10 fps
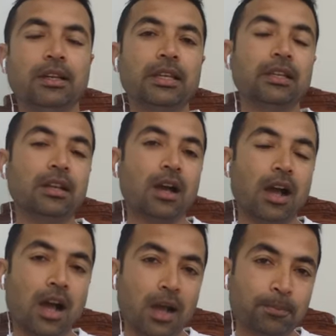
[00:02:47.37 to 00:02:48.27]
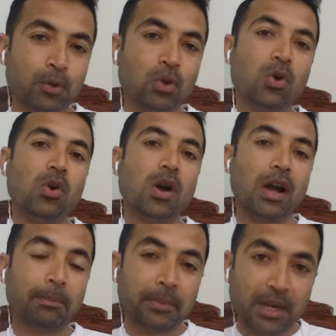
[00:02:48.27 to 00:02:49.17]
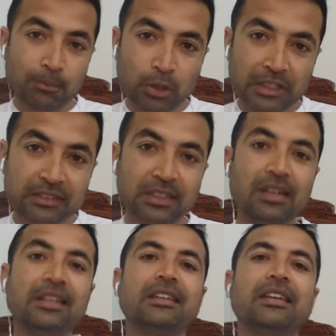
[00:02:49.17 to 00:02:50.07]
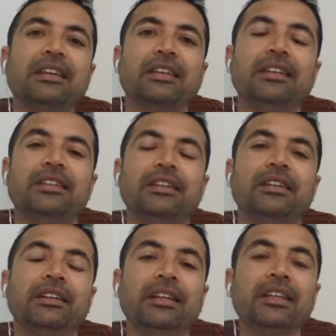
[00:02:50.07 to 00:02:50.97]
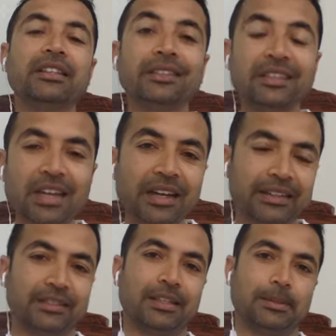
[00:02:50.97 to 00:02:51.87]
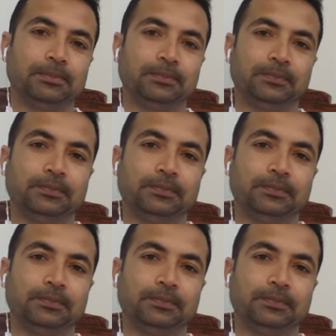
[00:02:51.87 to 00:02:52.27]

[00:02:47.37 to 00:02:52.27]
लेकिन आपको अपना मुकद्दर लिखने के लिए तैयार करता है